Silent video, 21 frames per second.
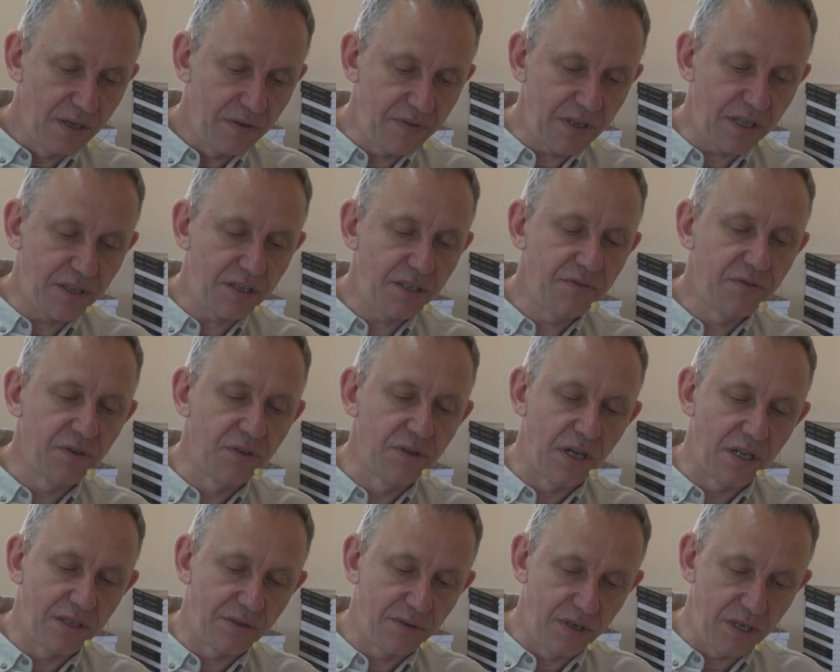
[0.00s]
Wiatr i
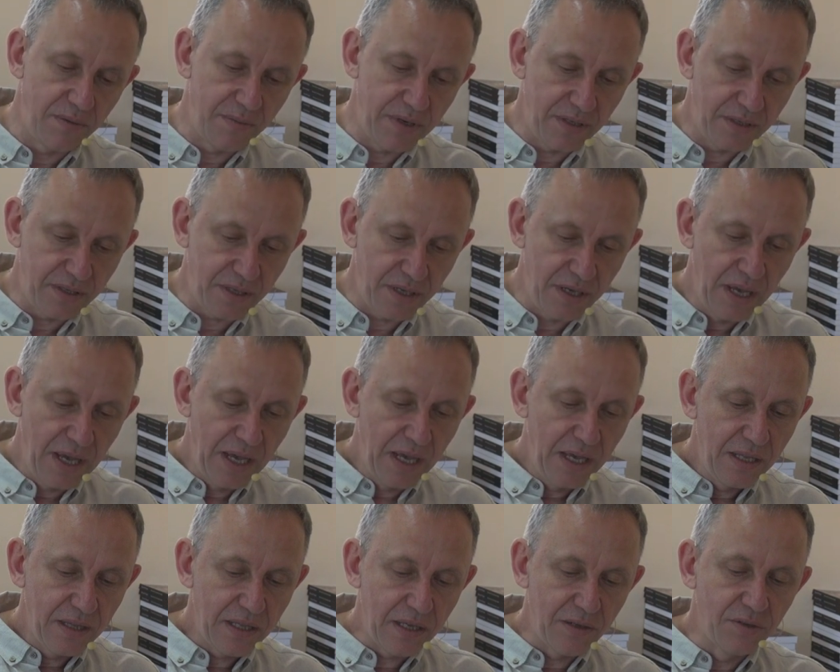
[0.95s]
woda to elementy
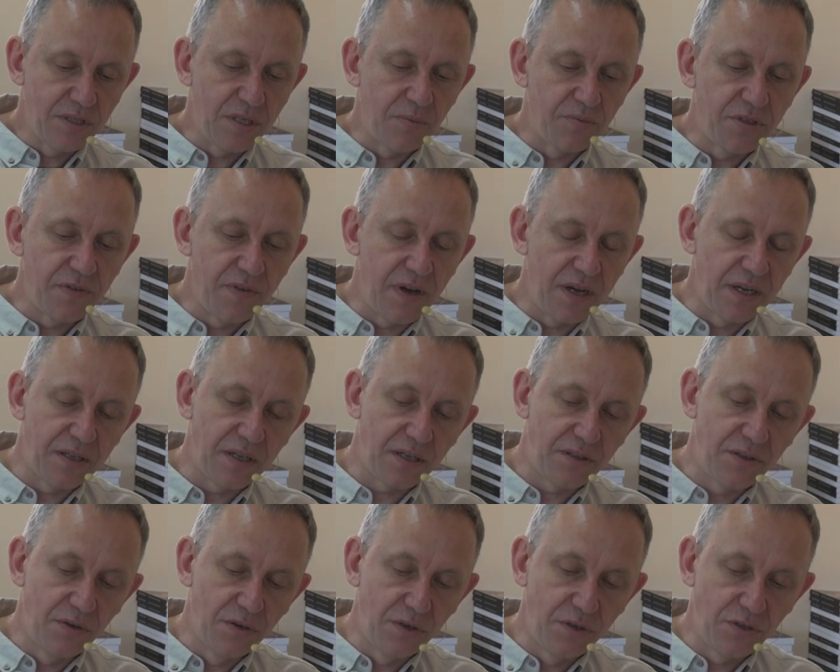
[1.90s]
dające przewagę
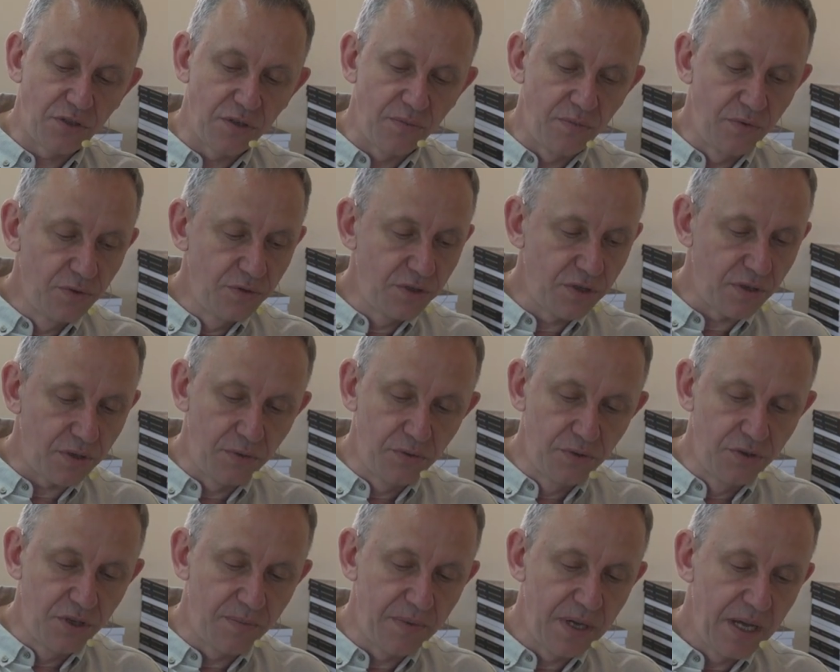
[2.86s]
technologiczną ludziom,
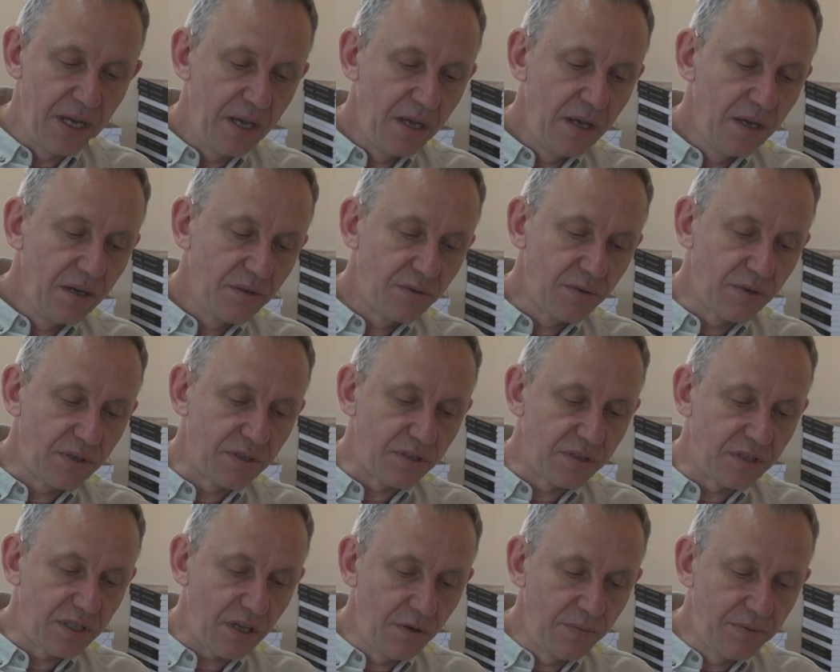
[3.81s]
ludom, które
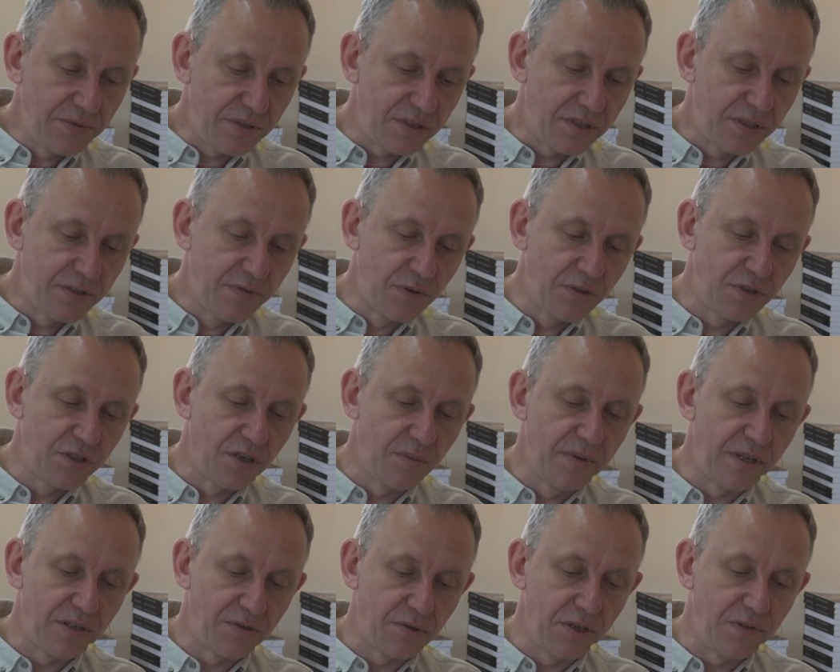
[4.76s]
zostały przez Stwórcę
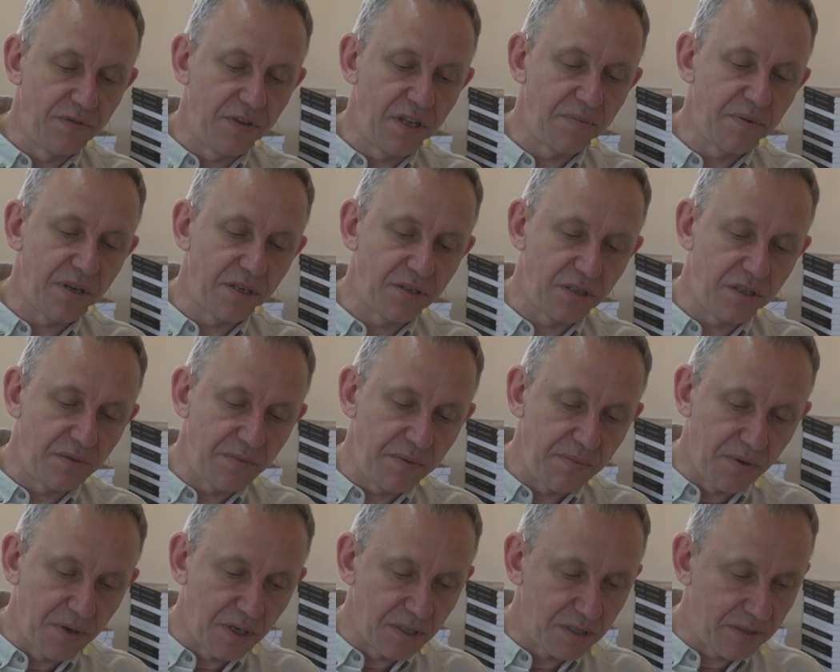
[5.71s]
obdarzone w nadmiarze tymi
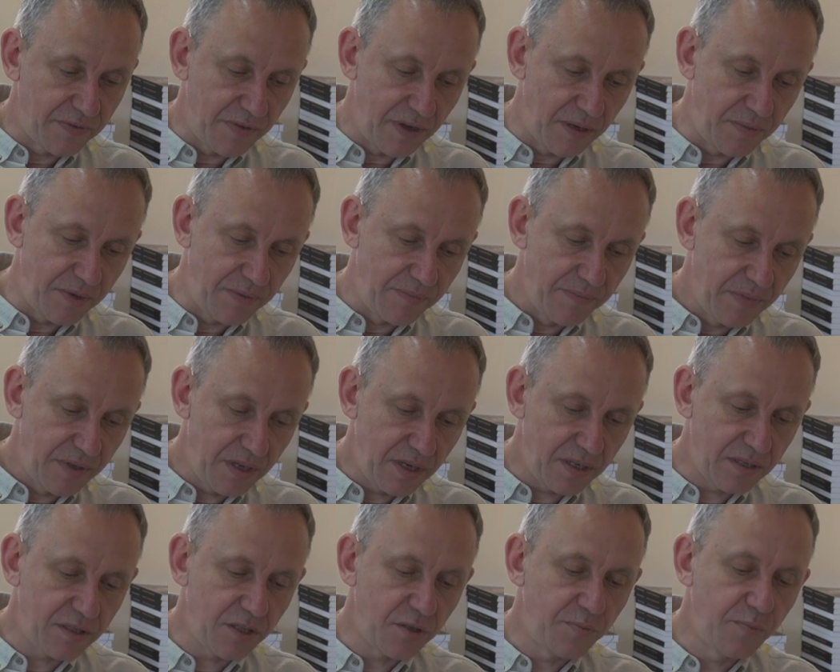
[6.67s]
bogactwami.
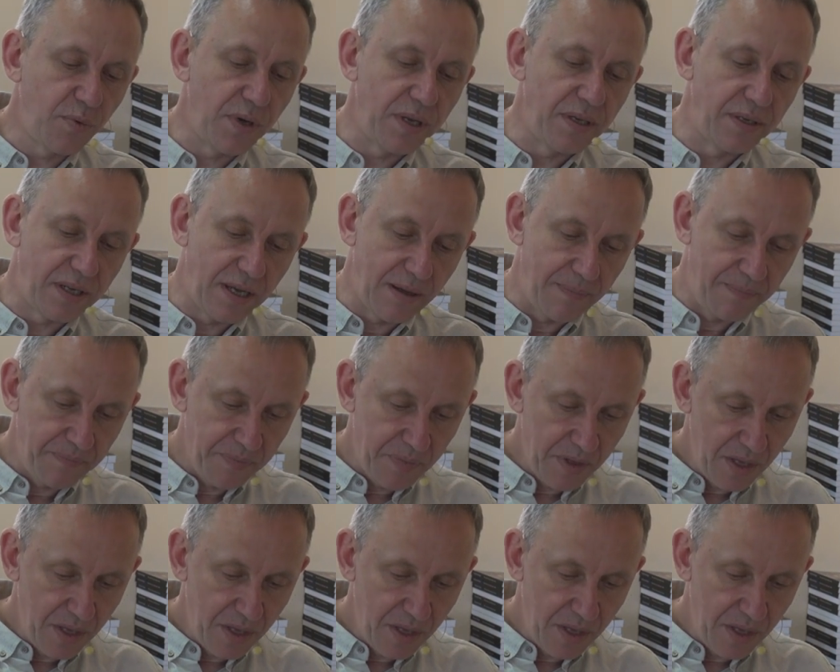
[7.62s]
Teraz zaś puenta.